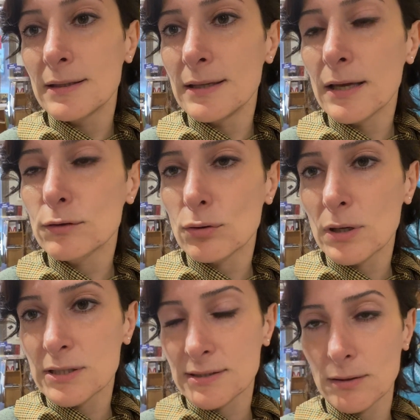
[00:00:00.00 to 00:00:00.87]
dietro
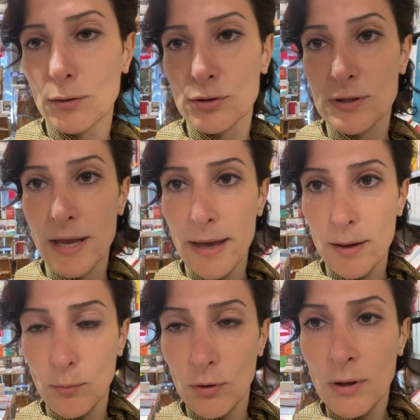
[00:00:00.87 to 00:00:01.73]
le, lo
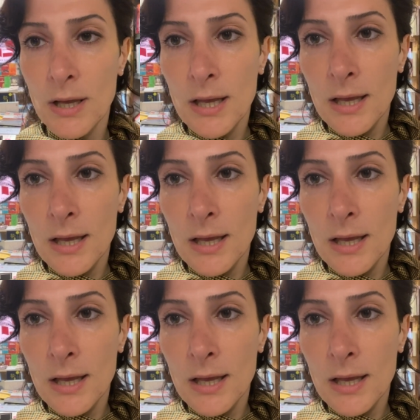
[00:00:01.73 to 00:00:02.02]
schermo.